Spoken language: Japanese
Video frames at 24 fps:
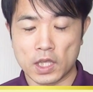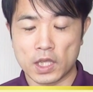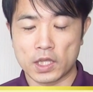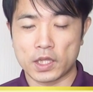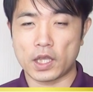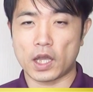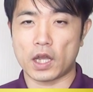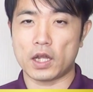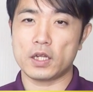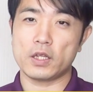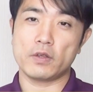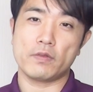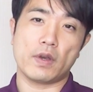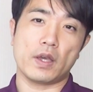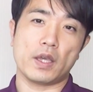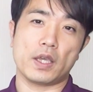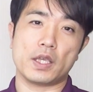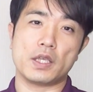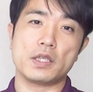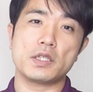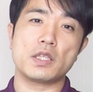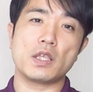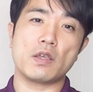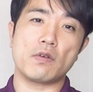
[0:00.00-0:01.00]
であるいは
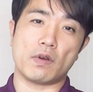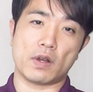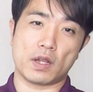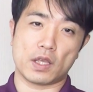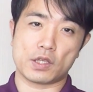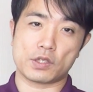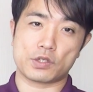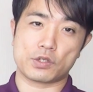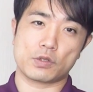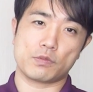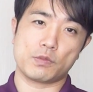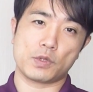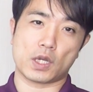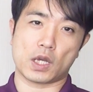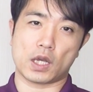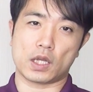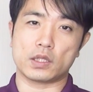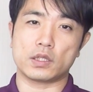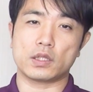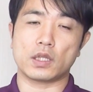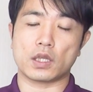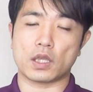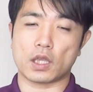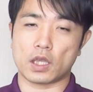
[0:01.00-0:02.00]
以前はね、趣味が
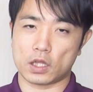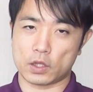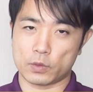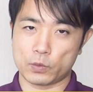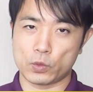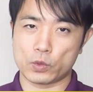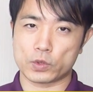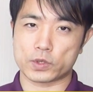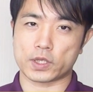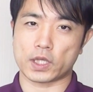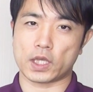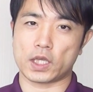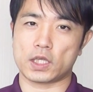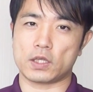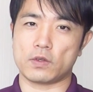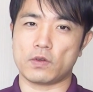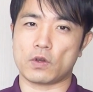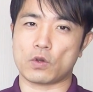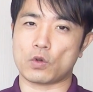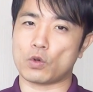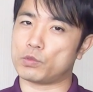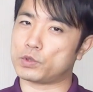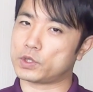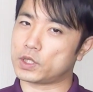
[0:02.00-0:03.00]
あったけれども最近
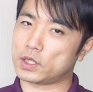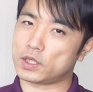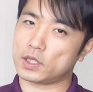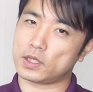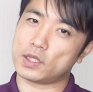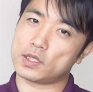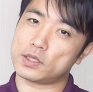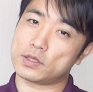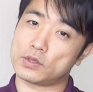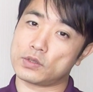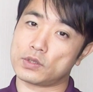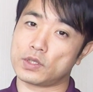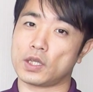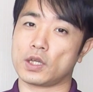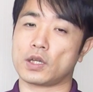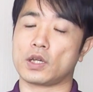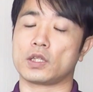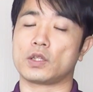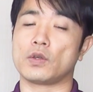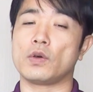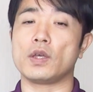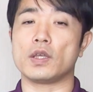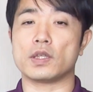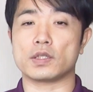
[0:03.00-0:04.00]
はご無沙汰ですっていう
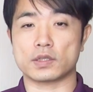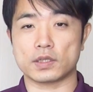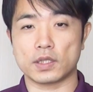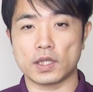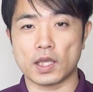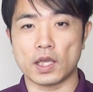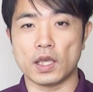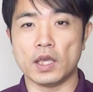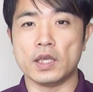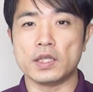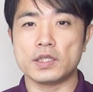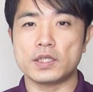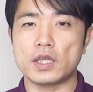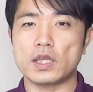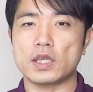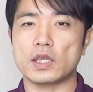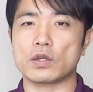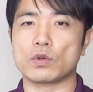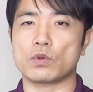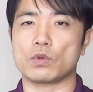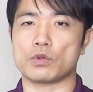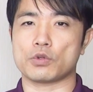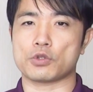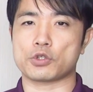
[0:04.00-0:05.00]
方はですね、是非
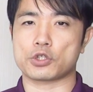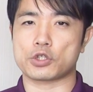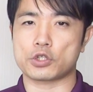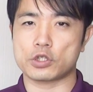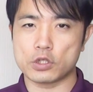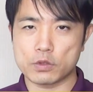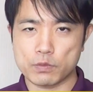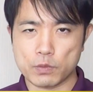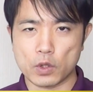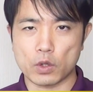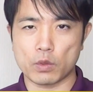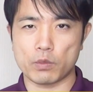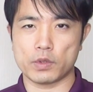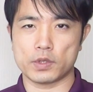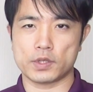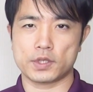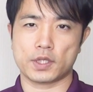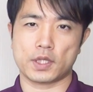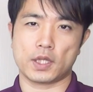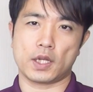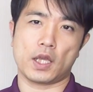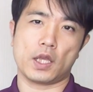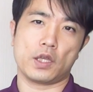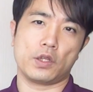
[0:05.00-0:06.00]
この趣味を見つ
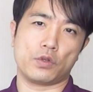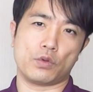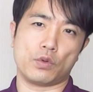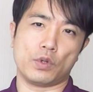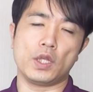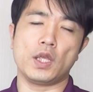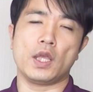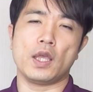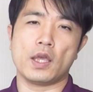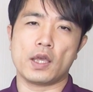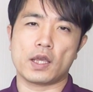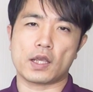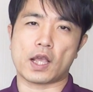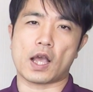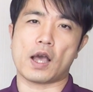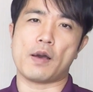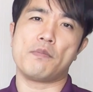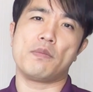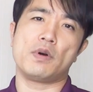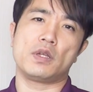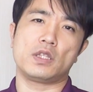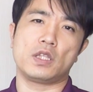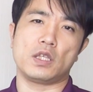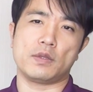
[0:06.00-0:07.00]
けられるように
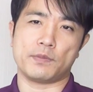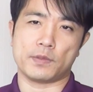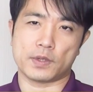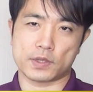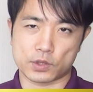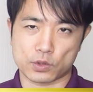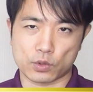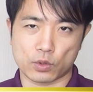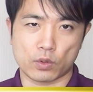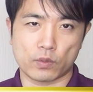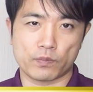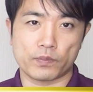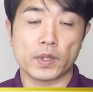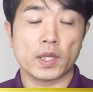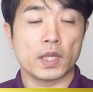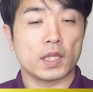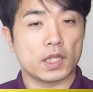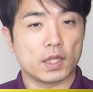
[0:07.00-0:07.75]
頑張ってみましょう。